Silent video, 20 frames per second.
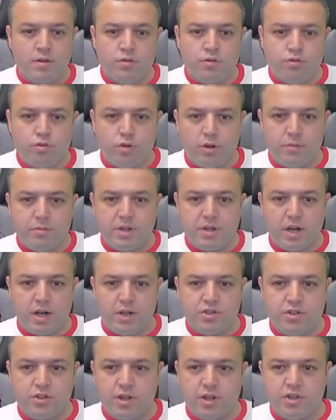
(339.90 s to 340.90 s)
Şöyle bir
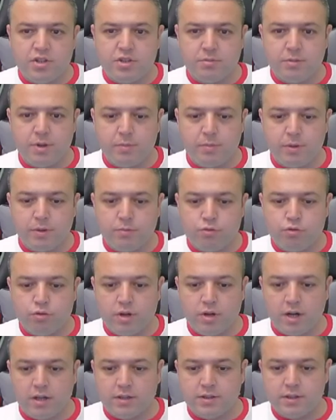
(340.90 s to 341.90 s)
karşılaştırma yapalım
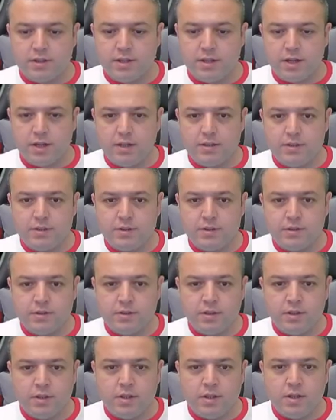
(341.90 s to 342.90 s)
şu kartıyla.
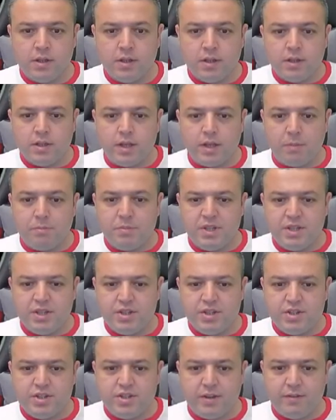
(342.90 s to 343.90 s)
Ya
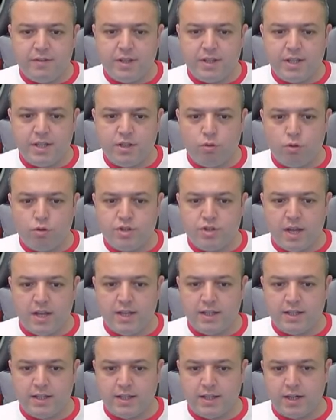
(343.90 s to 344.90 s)
birinci seviyedeki
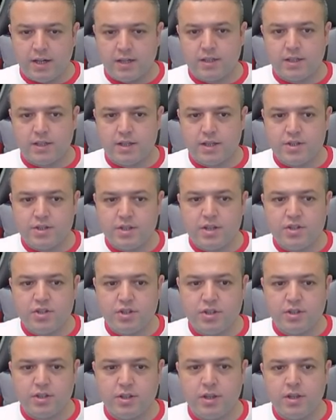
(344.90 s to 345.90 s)
özellikleri arkadaşlar.
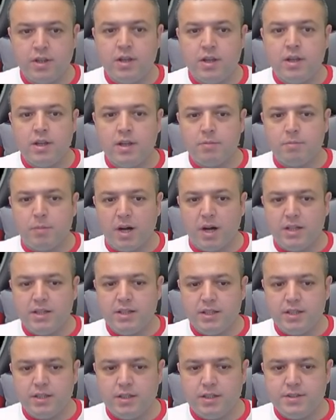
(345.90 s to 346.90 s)
Şimdi
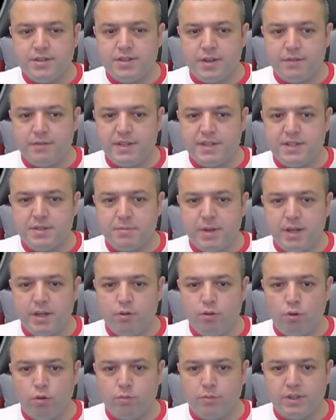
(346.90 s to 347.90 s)
Maldini'nin seviyesi
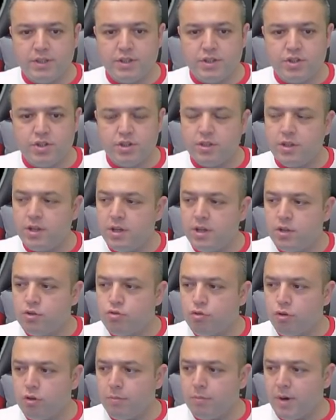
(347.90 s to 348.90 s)
belli olmadığı için
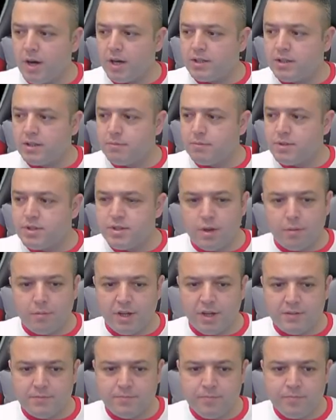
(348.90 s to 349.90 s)
şöyle baktığımız
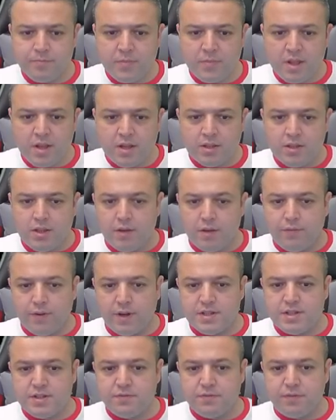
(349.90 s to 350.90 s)
zaman
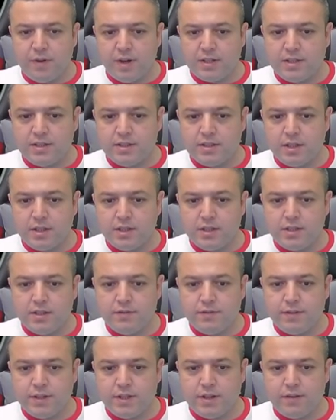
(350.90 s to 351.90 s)
defansif
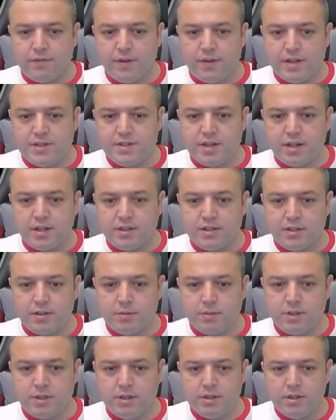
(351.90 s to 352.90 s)
farkındalık ve defans
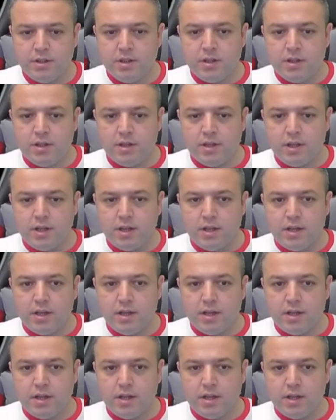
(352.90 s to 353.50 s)
katılımı ee,